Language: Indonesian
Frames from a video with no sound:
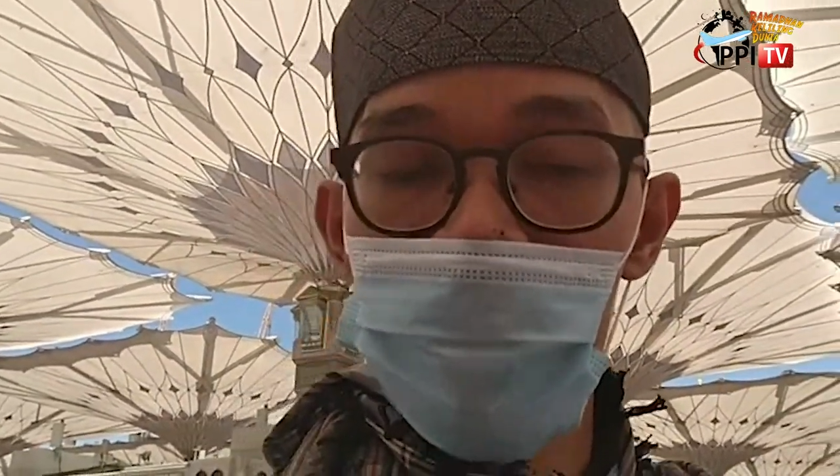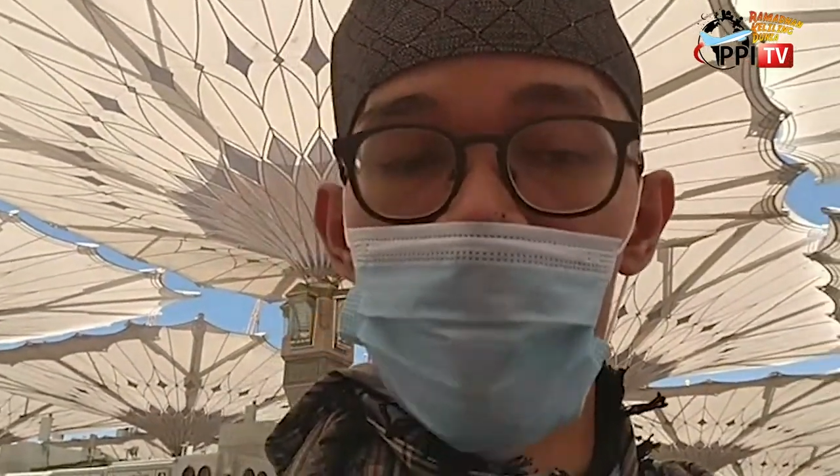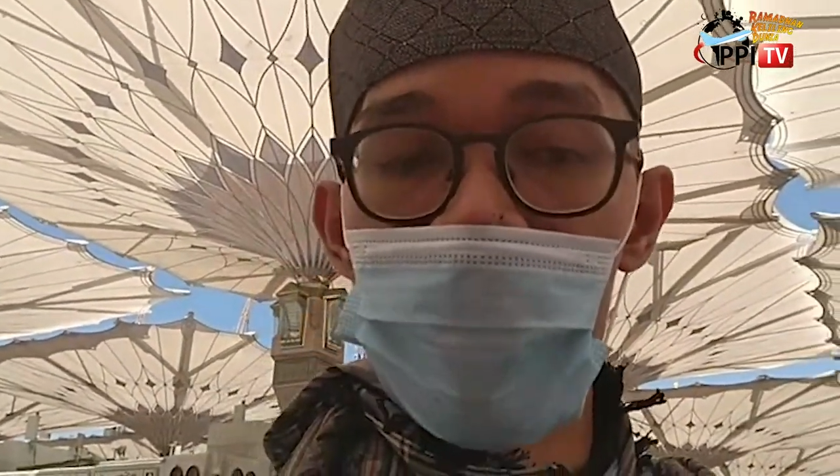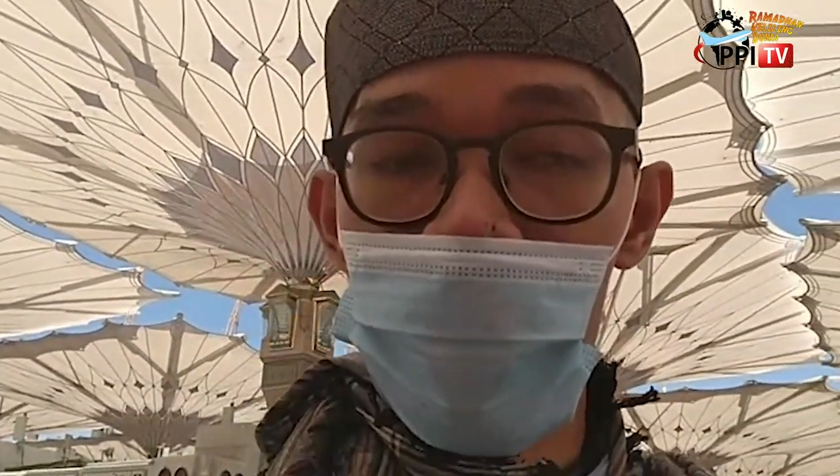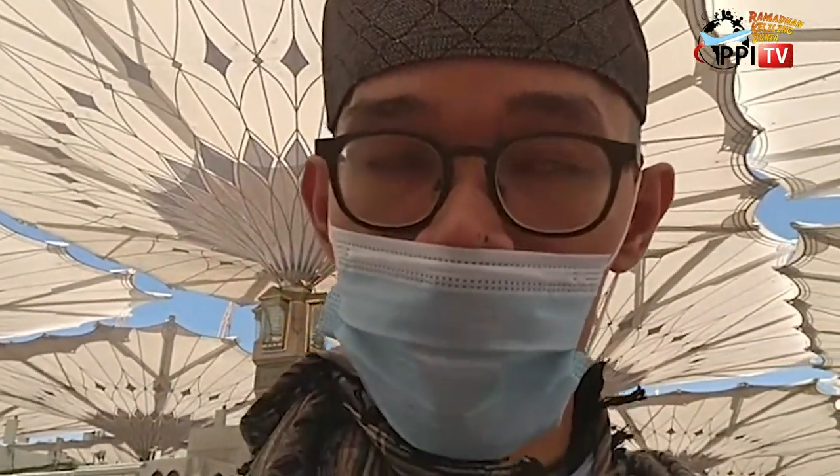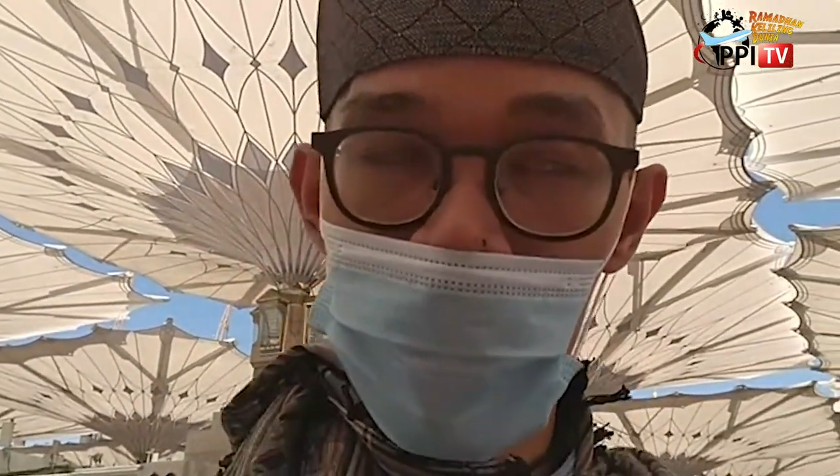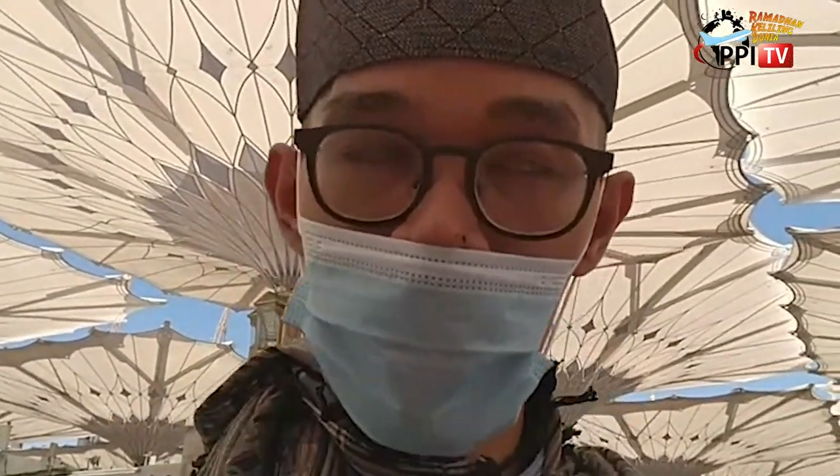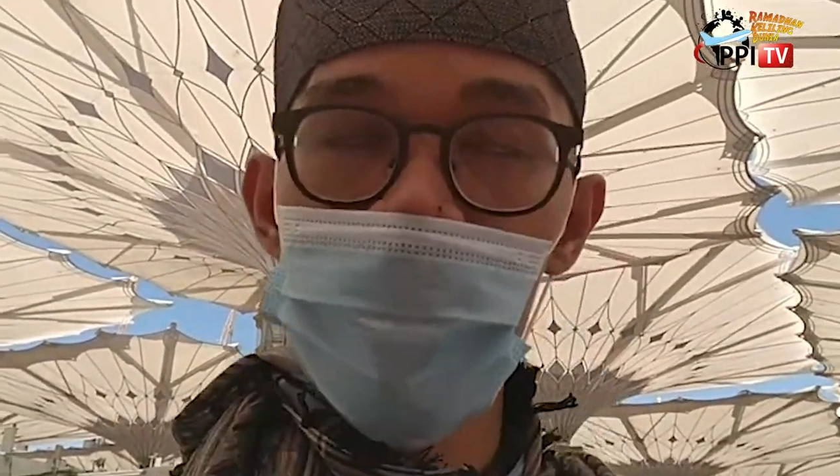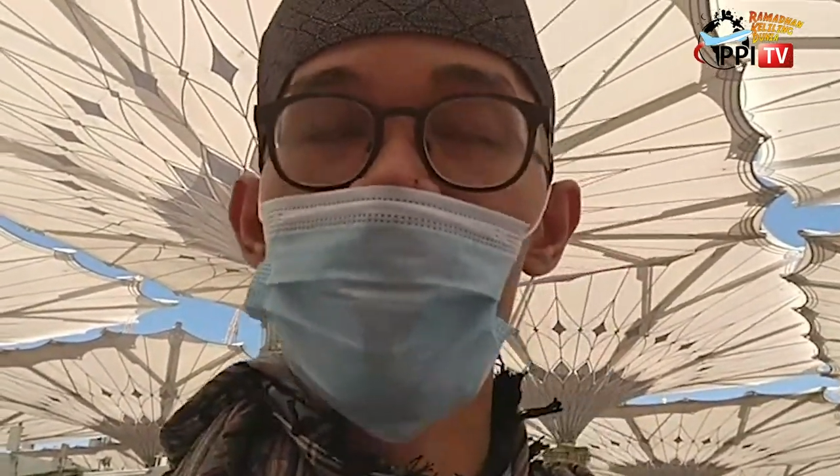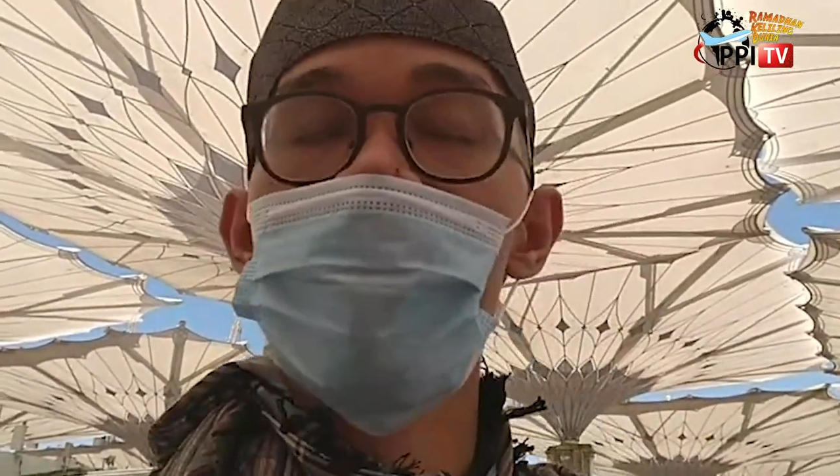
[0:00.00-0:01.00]
bertambah
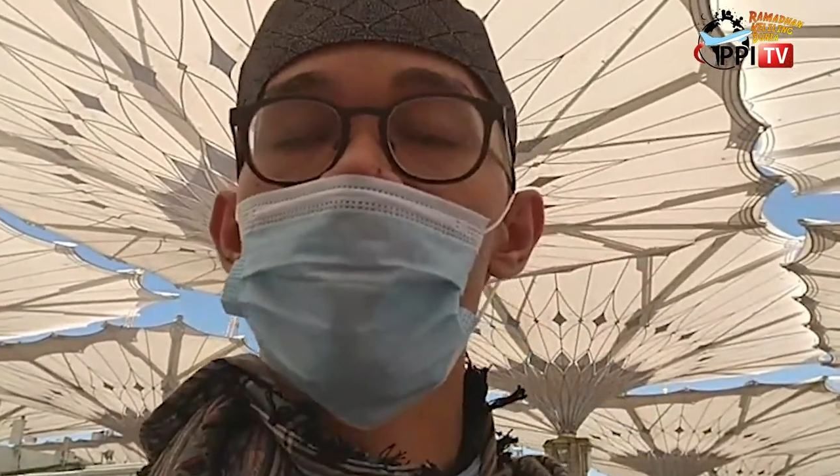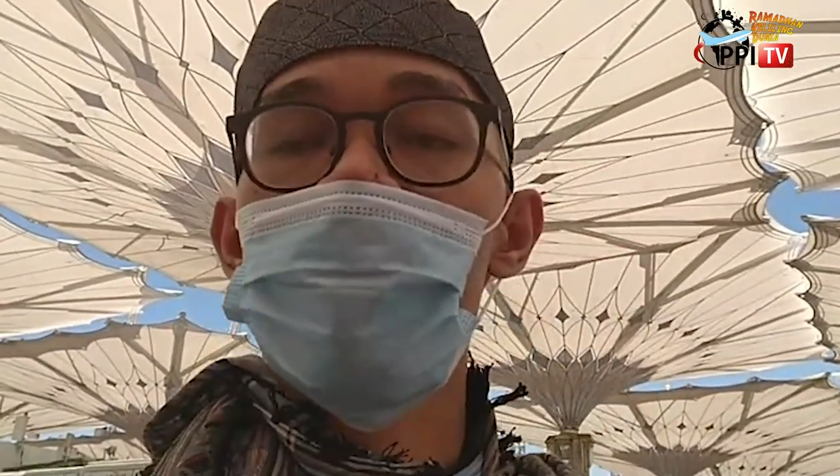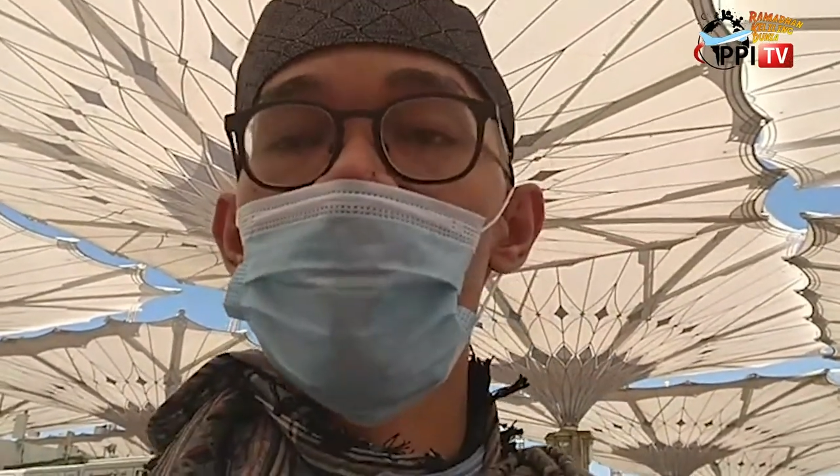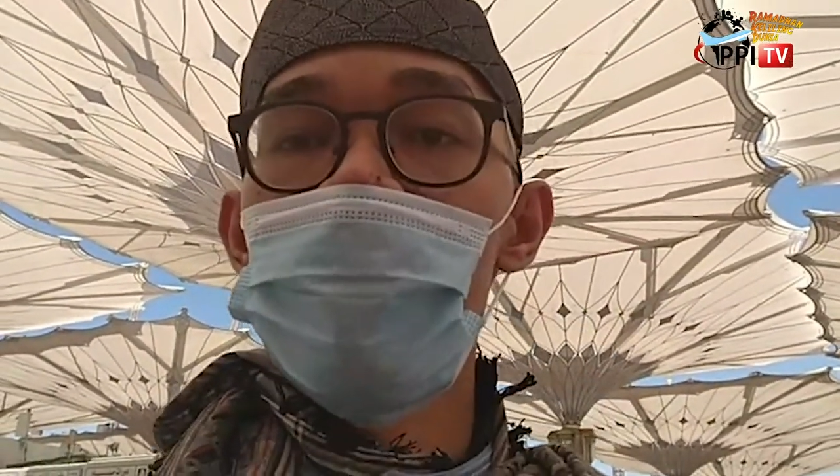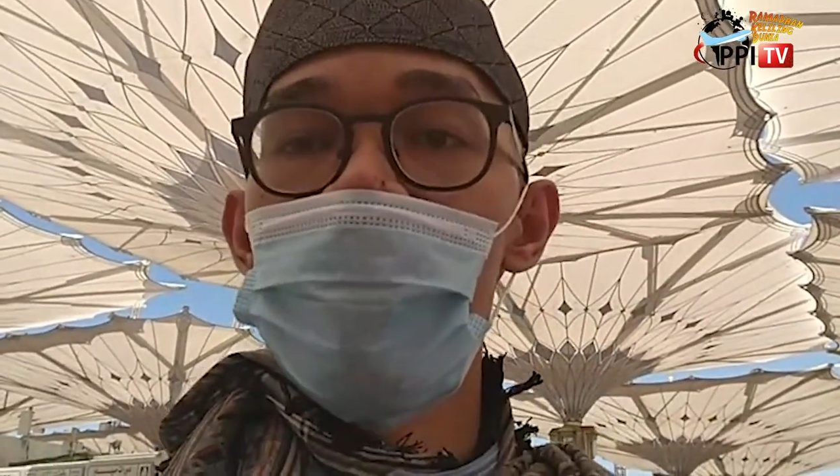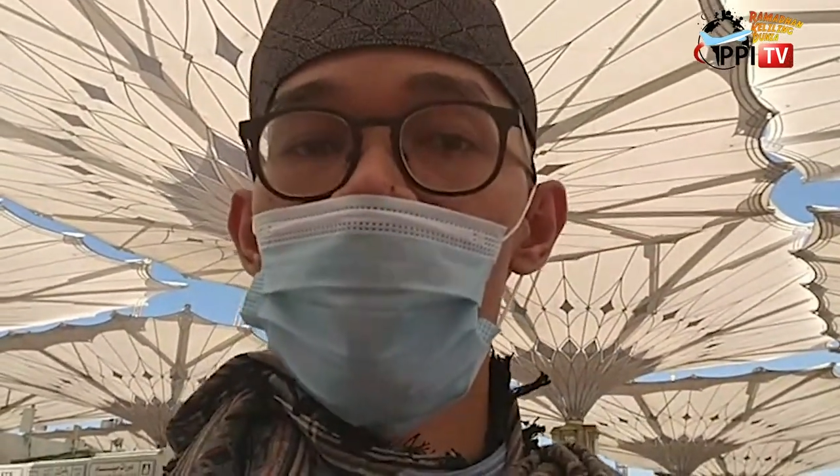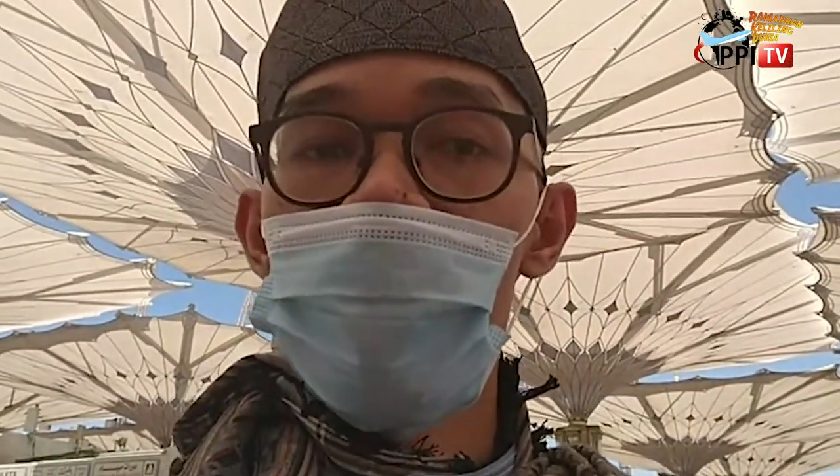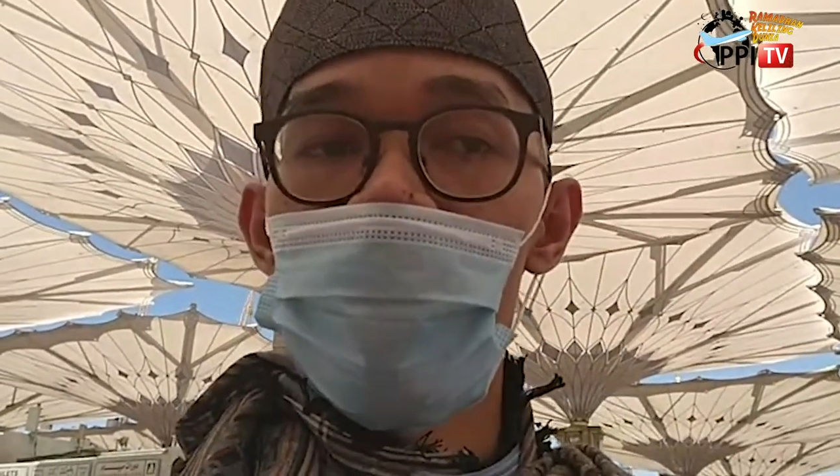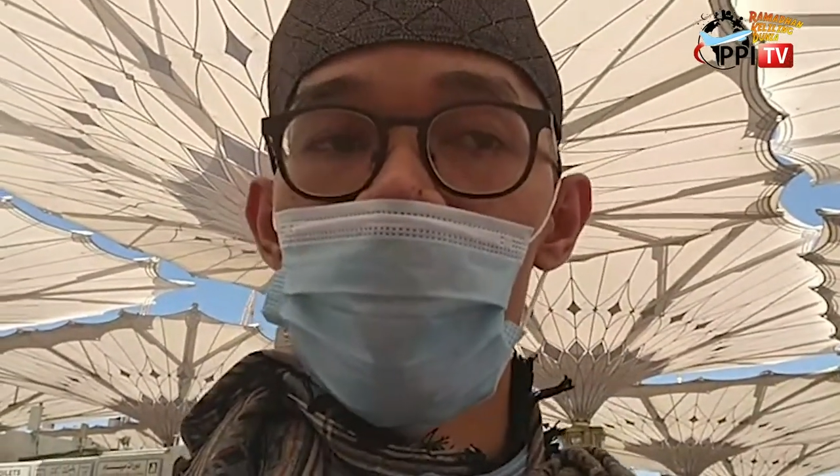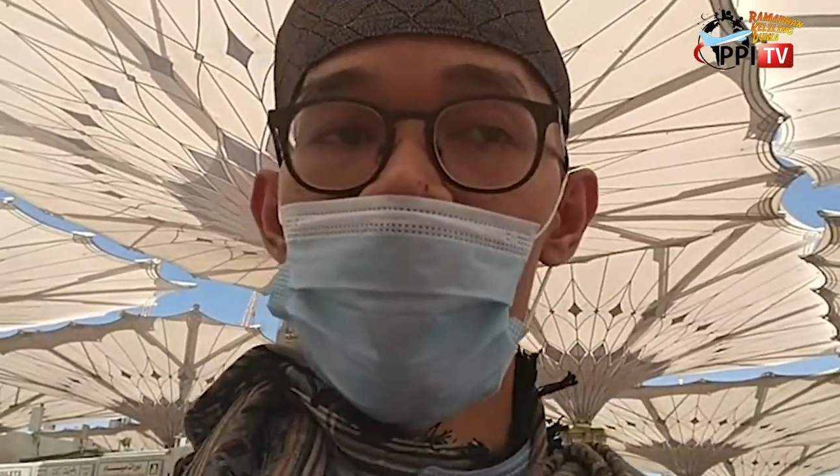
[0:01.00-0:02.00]
eh,